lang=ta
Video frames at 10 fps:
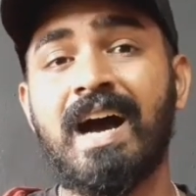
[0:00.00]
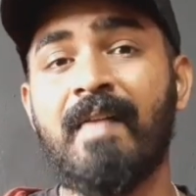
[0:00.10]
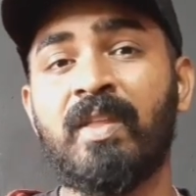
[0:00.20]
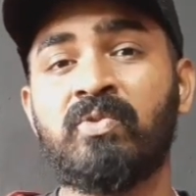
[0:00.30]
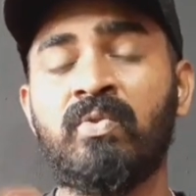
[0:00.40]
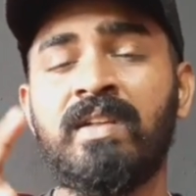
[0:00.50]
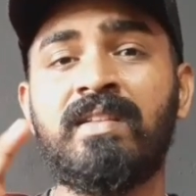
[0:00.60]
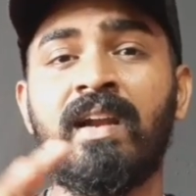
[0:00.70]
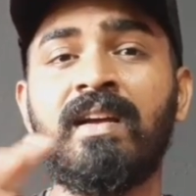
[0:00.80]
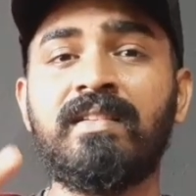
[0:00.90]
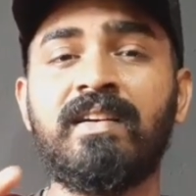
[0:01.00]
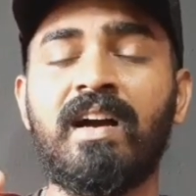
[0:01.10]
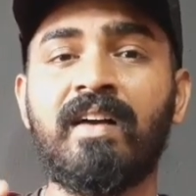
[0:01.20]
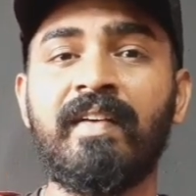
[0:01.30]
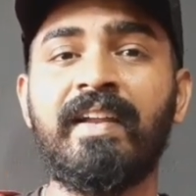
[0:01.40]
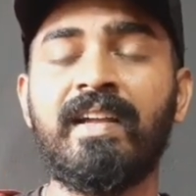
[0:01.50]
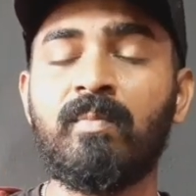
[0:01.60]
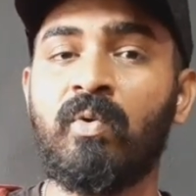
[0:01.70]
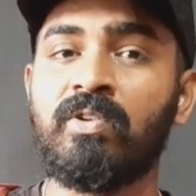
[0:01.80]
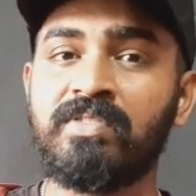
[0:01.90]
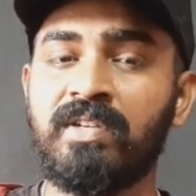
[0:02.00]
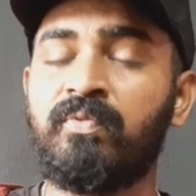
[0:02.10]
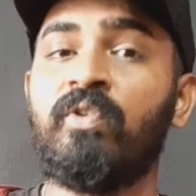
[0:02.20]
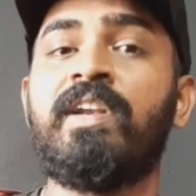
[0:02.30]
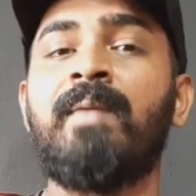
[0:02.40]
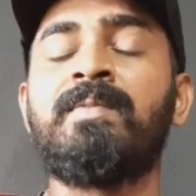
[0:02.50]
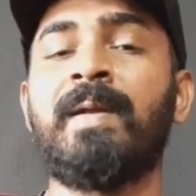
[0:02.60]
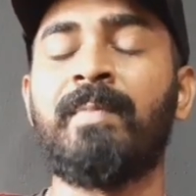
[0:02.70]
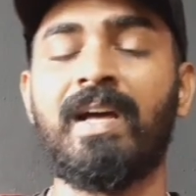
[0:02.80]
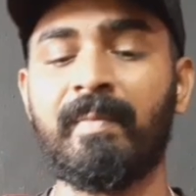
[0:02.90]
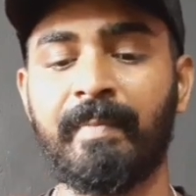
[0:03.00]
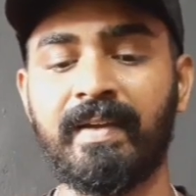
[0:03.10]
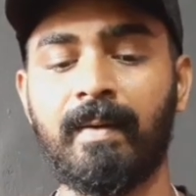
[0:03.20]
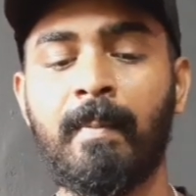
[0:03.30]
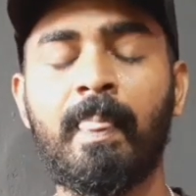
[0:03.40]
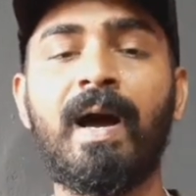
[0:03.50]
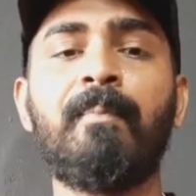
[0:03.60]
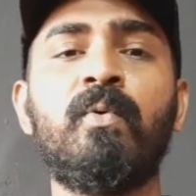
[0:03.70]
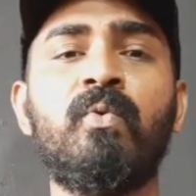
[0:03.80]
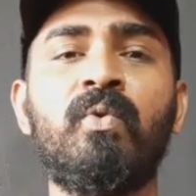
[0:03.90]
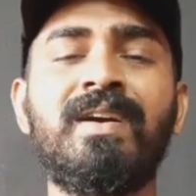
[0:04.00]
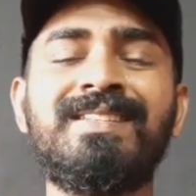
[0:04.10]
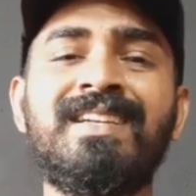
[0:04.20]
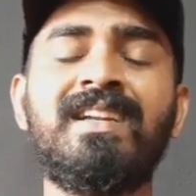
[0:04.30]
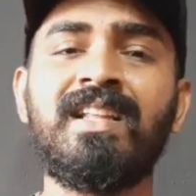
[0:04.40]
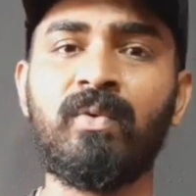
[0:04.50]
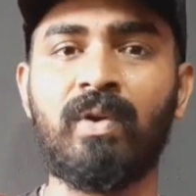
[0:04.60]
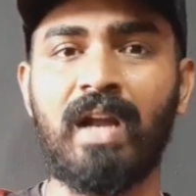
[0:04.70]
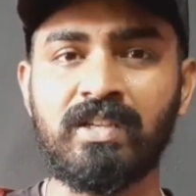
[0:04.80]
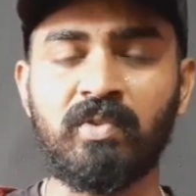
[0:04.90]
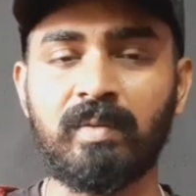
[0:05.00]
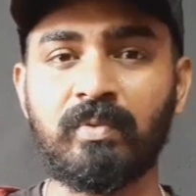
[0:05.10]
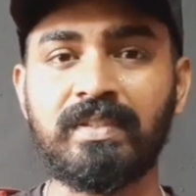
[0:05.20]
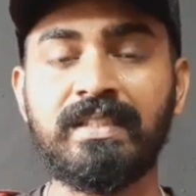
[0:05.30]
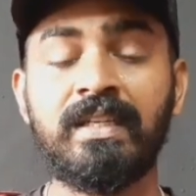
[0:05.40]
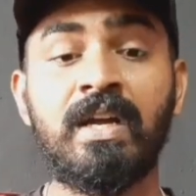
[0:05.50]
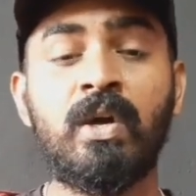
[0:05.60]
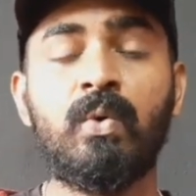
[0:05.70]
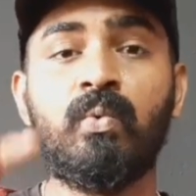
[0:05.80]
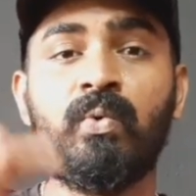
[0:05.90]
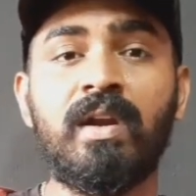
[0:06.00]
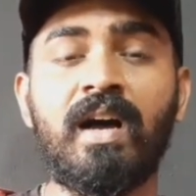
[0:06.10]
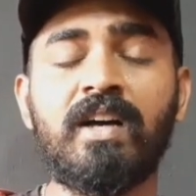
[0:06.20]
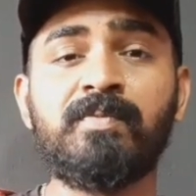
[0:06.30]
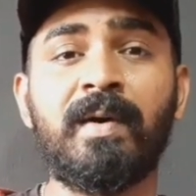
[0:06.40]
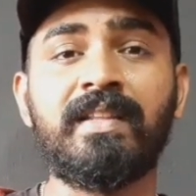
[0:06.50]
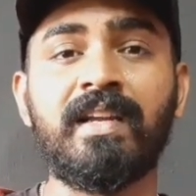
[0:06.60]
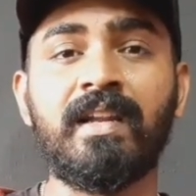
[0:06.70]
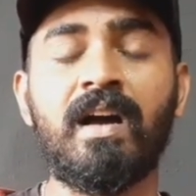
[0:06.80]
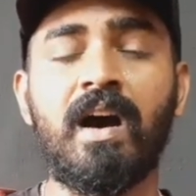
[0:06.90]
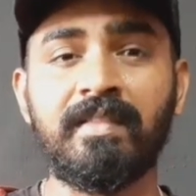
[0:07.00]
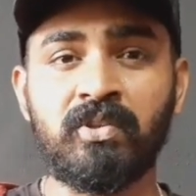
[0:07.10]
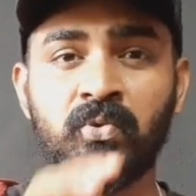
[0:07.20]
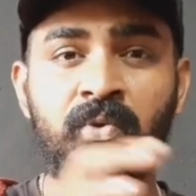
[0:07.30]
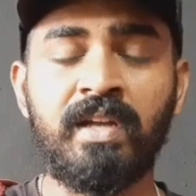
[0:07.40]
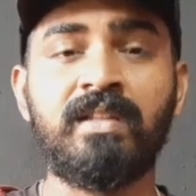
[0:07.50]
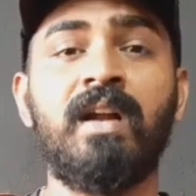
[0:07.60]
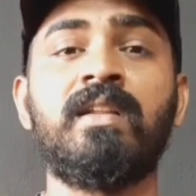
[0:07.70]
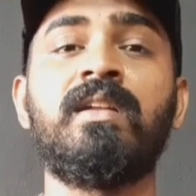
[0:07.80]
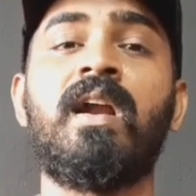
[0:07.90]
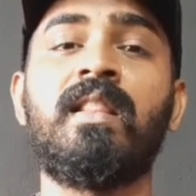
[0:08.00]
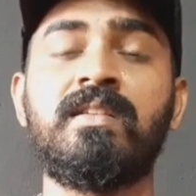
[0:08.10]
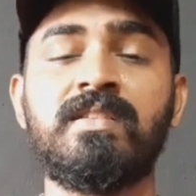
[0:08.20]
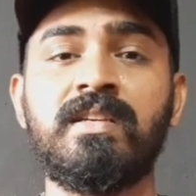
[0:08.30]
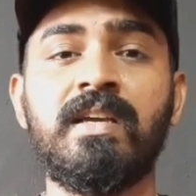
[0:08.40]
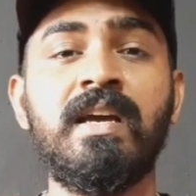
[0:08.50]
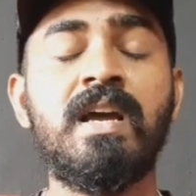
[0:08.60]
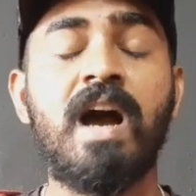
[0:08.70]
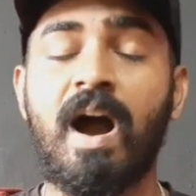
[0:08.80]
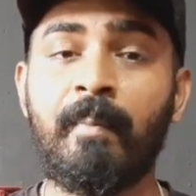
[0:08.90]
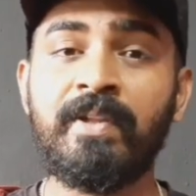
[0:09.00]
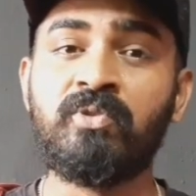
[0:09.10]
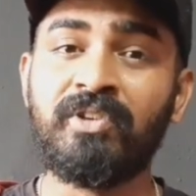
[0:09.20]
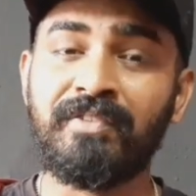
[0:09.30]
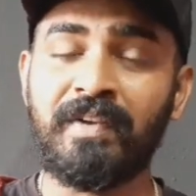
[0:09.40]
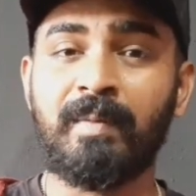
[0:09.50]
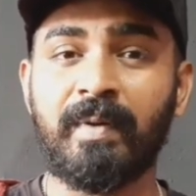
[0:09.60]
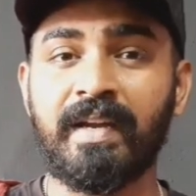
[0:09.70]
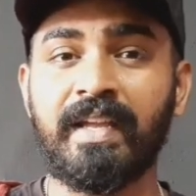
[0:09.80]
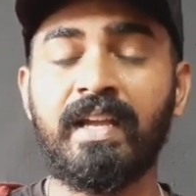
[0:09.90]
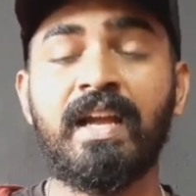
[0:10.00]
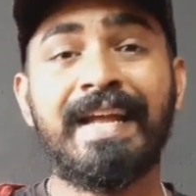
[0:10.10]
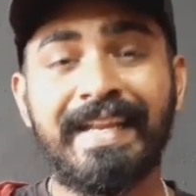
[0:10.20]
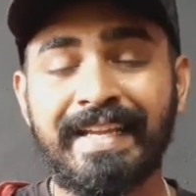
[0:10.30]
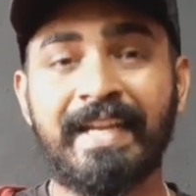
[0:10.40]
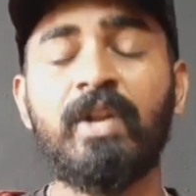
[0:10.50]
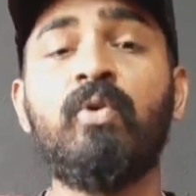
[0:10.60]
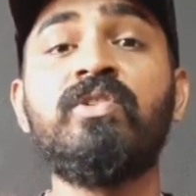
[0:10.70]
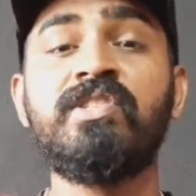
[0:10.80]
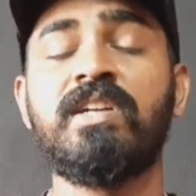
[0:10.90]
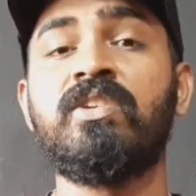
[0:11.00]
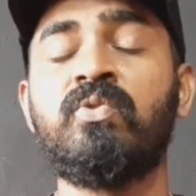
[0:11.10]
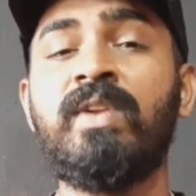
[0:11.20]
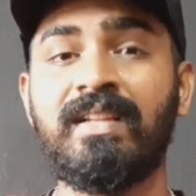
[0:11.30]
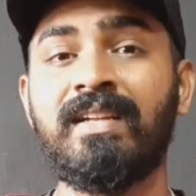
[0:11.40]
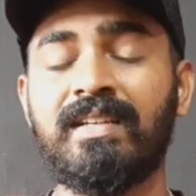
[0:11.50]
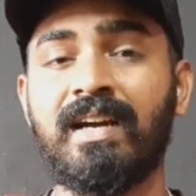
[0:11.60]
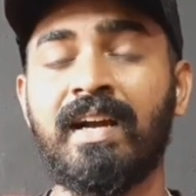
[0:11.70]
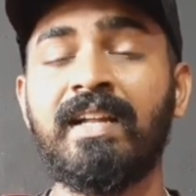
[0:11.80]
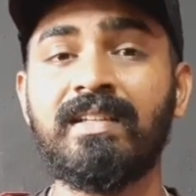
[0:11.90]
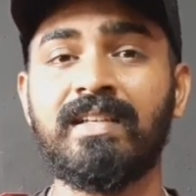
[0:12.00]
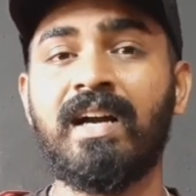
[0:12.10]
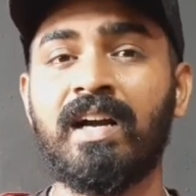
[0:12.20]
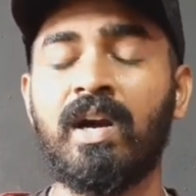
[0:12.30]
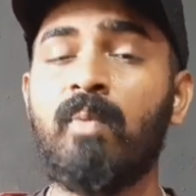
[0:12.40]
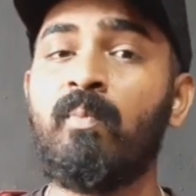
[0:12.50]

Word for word: அந்த சூனியத்தை எடுக்கிறதுக்காகவே நீங்கள் மோஸ்ட்லி ஃபுல் டைம் ஸ்பெண்ட் பண்ண ஆரம்பிப்பீங்க அப்போ உங்களுக்கு சின்னதாக ஒரு லாஸ் வரும்போது உங்கள் லாஸ் பார்த்தீங்கன்னா அந்த சூனியத்தால் தான் நடந்துச்சு அப்படின்னு சொல்லிட்டு ஃபீல் பண்ணி நீங்கள் இன்னும் கொஞ்சம் அந்த சூனியத்தை எடுக்கிறதுக்காக